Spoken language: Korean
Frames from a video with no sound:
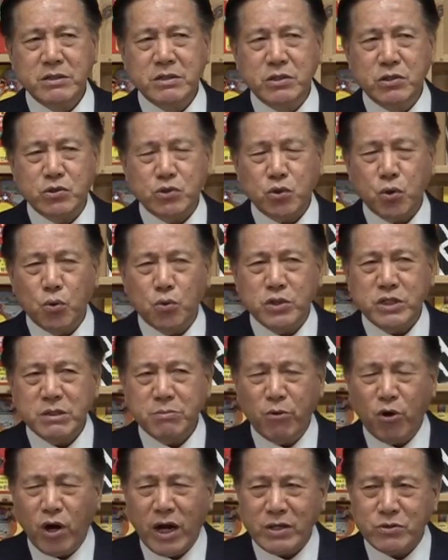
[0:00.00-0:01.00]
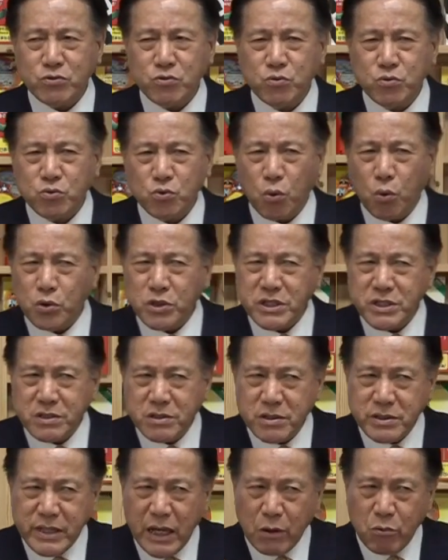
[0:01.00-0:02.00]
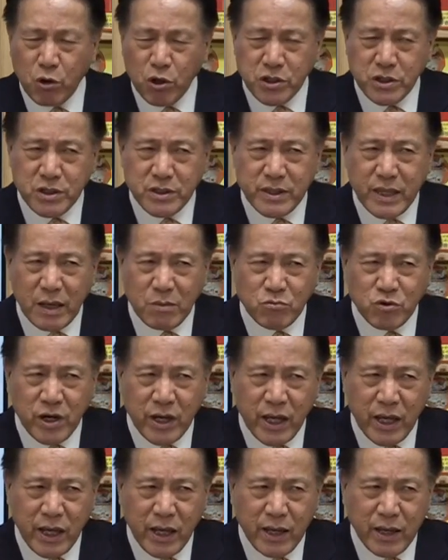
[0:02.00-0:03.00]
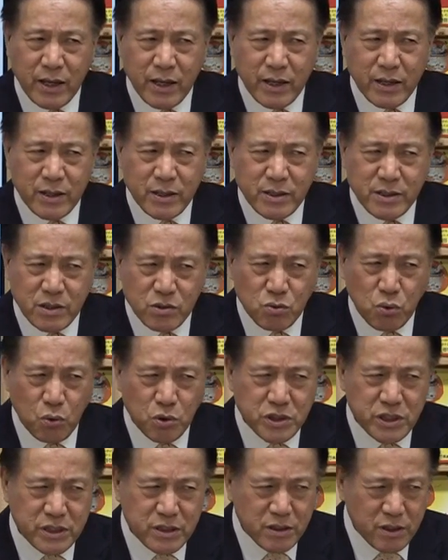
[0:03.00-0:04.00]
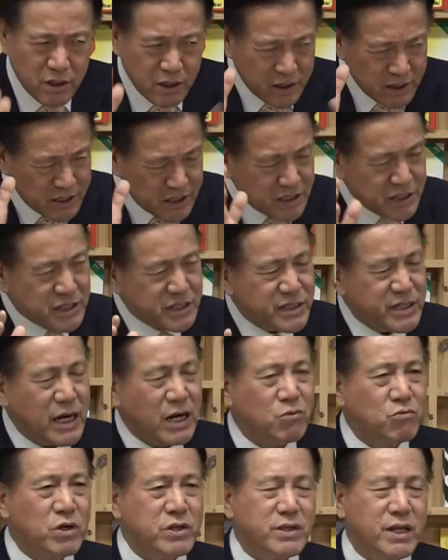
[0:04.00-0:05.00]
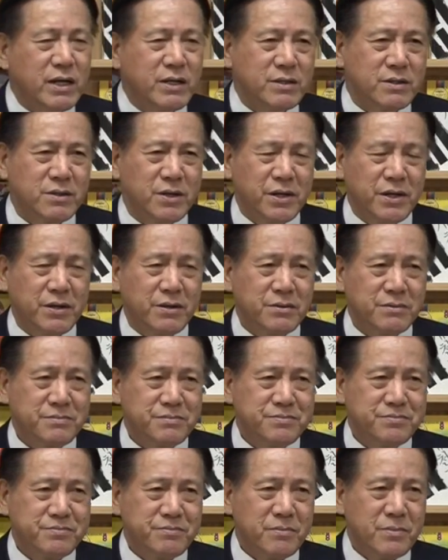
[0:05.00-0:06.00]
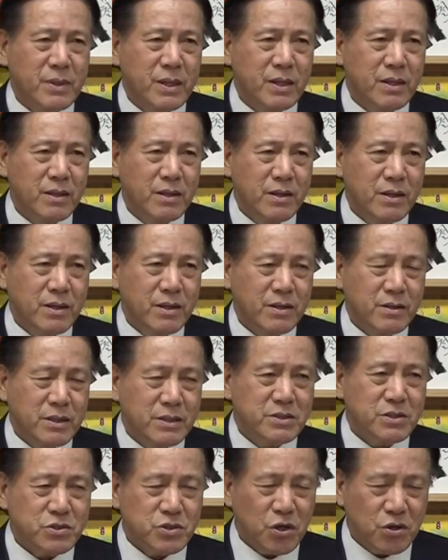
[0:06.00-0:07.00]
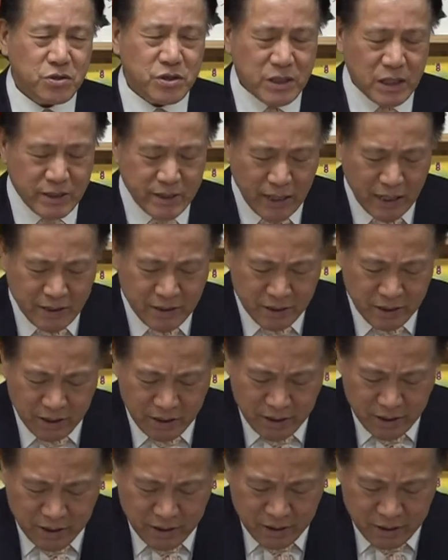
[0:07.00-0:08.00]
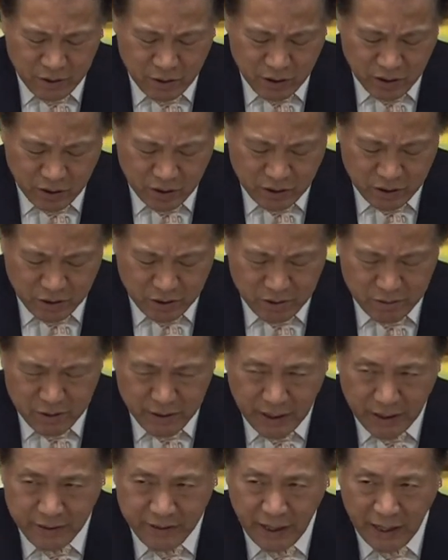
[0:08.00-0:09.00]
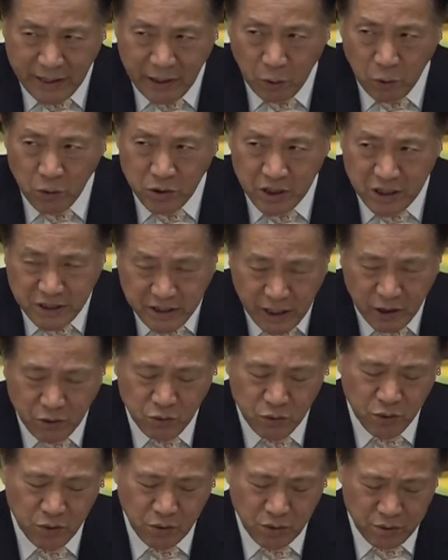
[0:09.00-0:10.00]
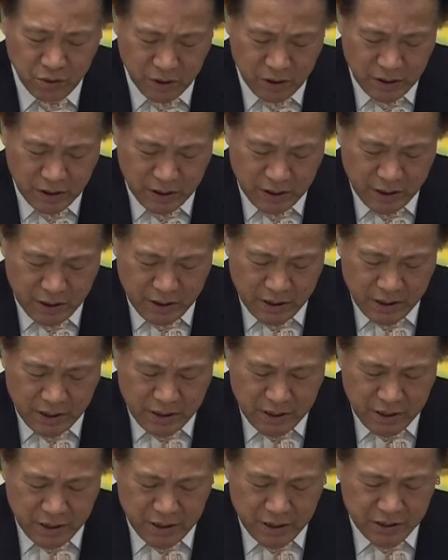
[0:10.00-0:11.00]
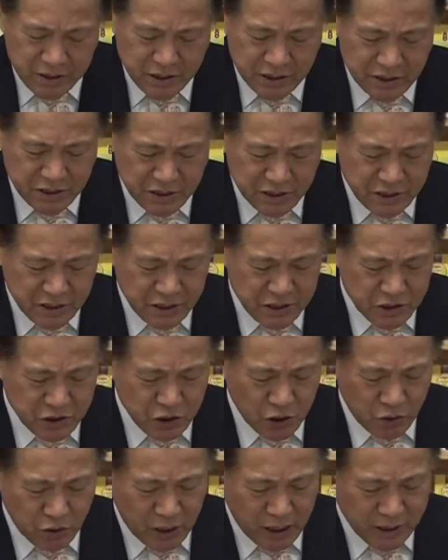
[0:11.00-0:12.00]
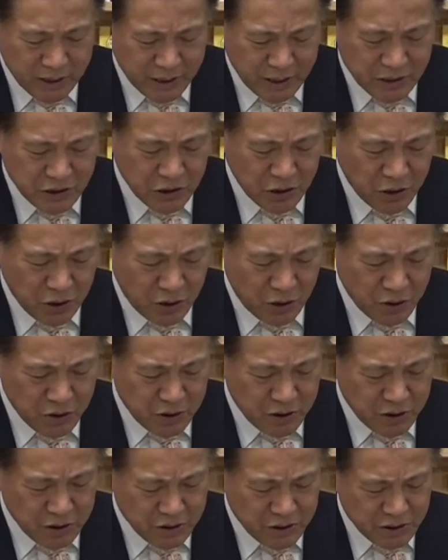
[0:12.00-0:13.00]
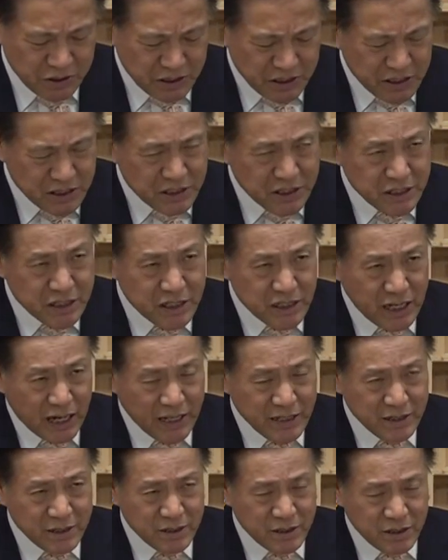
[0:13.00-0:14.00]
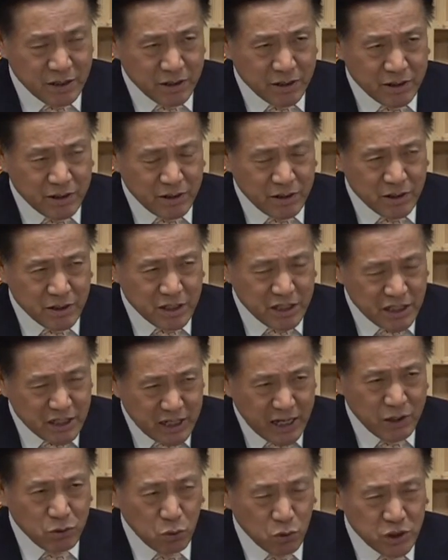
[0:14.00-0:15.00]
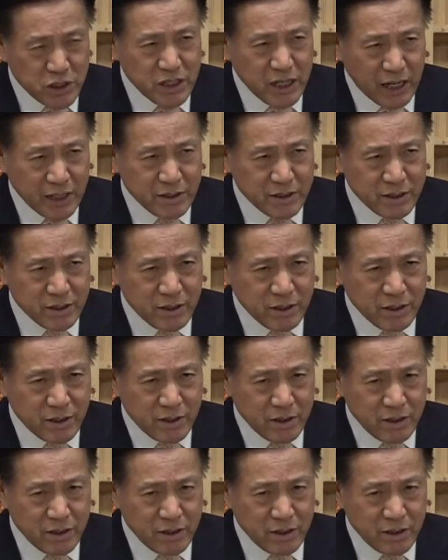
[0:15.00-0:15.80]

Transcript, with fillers: 은총을 입어가지고 도시를 세웠기 때문에 그 도시를 신시라고 했다는 거예요. 그래서 저는 일단은 내용 그대로 신시 천왕께서 그 신시라는 신의 도시라는